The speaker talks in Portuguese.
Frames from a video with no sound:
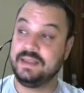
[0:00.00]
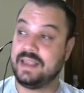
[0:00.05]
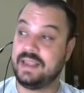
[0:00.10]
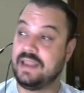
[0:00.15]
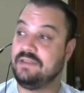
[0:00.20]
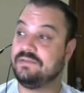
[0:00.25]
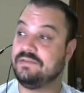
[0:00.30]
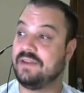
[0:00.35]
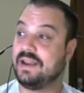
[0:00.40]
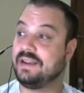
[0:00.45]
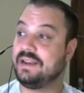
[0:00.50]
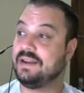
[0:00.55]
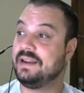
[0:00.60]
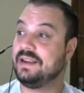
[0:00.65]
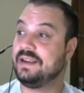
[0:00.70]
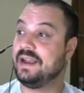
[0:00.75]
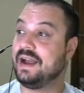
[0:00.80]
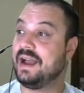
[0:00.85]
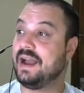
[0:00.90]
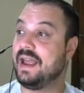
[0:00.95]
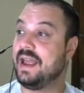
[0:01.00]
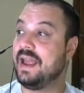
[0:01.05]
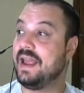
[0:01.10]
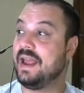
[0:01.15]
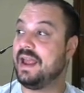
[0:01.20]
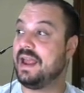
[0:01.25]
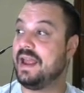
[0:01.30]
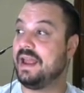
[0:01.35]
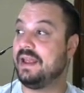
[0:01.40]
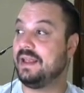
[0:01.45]
quem vai ganhar
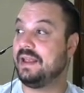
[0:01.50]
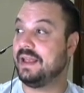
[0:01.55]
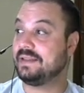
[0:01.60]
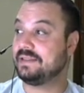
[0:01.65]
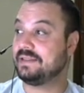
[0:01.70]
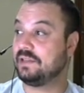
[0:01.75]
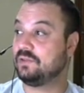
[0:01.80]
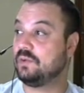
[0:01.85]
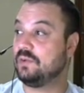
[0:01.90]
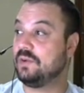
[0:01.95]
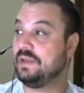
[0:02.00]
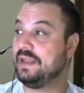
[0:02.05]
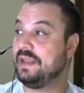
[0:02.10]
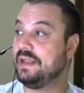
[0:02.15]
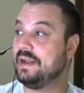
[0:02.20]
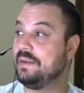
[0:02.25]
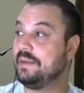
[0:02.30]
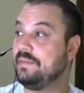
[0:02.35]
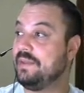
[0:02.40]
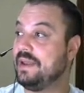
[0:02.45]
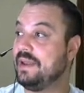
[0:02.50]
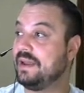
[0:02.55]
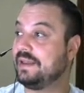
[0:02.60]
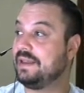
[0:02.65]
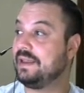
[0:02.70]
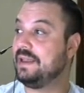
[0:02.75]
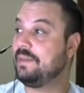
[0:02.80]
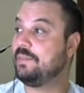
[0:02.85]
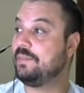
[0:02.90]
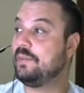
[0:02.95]
é essa torneira B
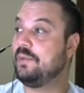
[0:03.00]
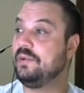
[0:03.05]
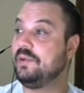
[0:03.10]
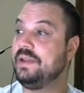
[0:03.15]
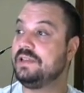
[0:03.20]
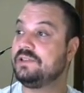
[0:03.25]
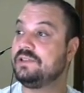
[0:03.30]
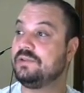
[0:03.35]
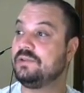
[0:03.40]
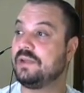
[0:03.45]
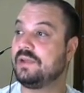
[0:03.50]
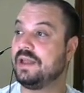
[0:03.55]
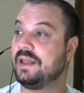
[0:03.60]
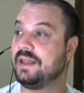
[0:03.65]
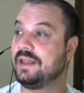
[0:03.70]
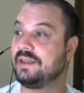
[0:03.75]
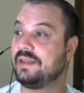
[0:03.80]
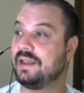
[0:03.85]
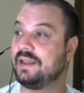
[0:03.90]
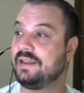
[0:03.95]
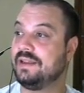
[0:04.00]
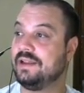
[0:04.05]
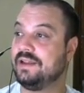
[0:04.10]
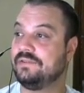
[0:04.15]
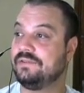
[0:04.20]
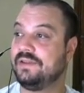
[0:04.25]
aqui, por isso que ela está aqui na